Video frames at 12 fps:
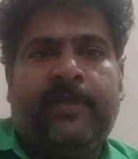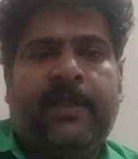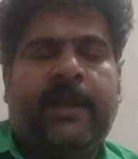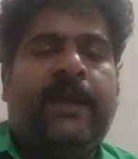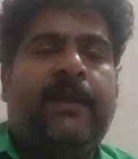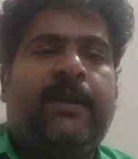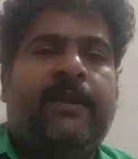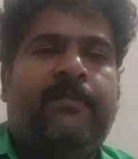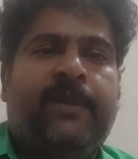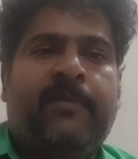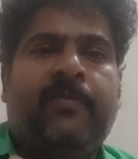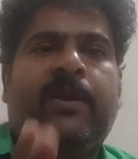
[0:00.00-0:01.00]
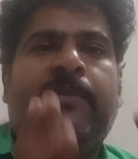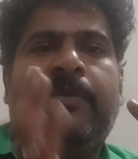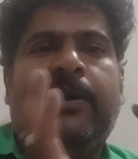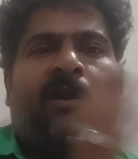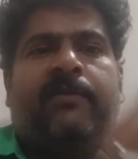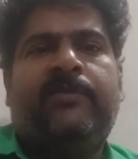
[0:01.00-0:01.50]
நிறையா மிக
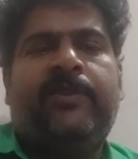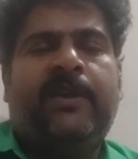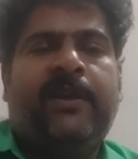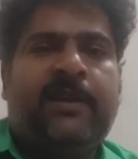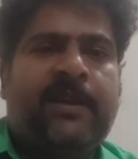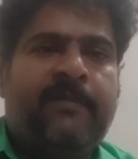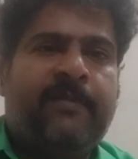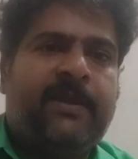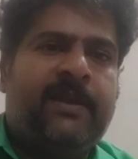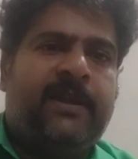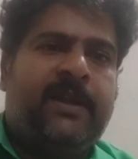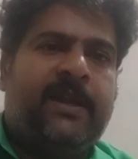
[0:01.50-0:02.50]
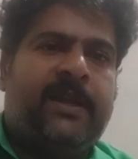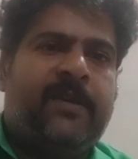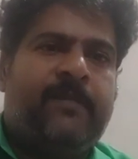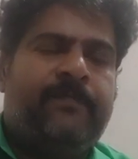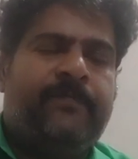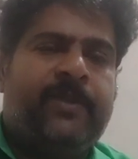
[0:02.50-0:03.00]
முக்கியமான விஷயங்கள் எல்லாமே இதில்
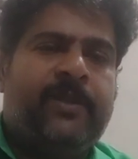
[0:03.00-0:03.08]
கிடைக்கும்